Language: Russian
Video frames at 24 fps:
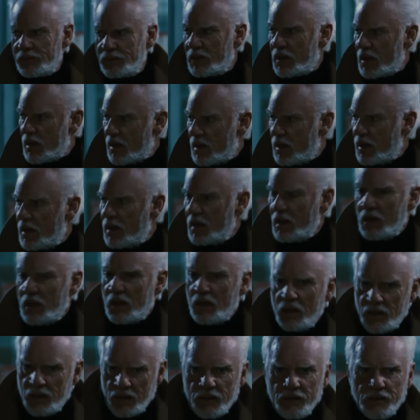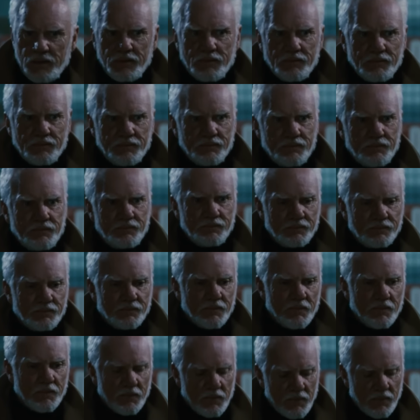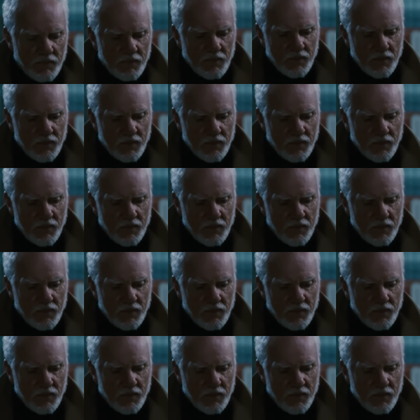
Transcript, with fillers: но тот не собирается напрягаться больше